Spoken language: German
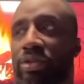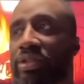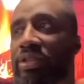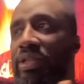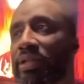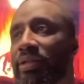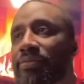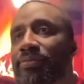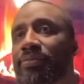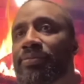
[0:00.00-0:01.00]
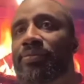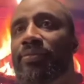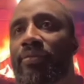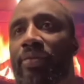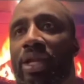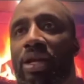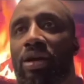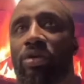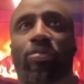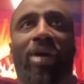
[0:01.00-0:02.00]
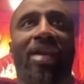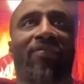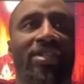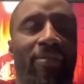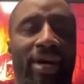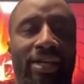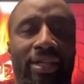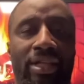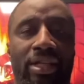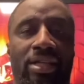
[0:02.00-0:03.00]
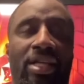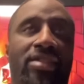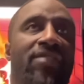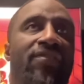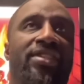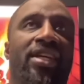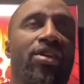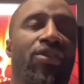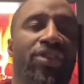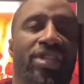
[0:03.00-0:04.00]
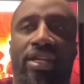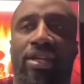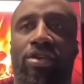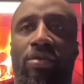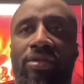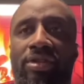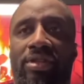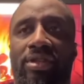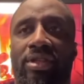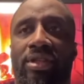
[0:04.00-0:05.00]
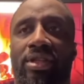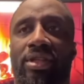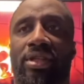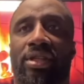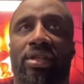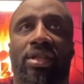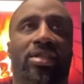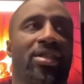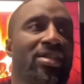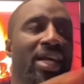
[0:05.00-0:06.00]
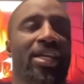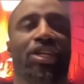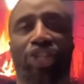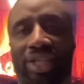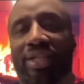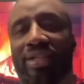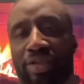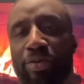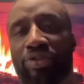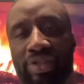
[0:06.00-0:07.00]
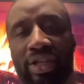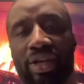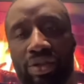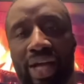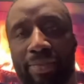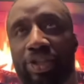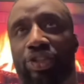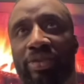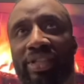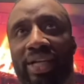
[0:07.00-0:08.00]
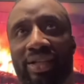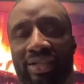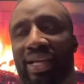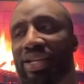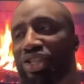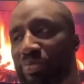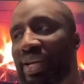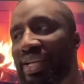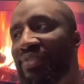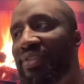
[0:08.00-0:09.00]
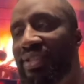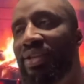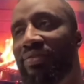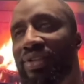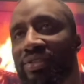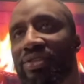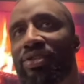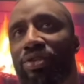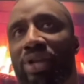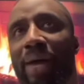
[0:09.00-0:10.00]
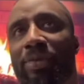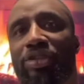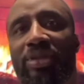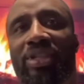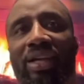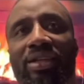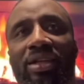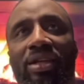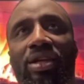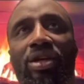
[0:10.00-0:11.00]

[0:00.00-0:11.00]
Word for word: Und, ähm, und bei allem, was er macht. Das Ding, was dann in die Öffentlichkeit gekommen ist, das ist eine Geschichte, die sich bei uns in der Hood abgespielt hat. Das ist ein Gespräch, was, in der, was sich in der Hood ah, abgespielt hat.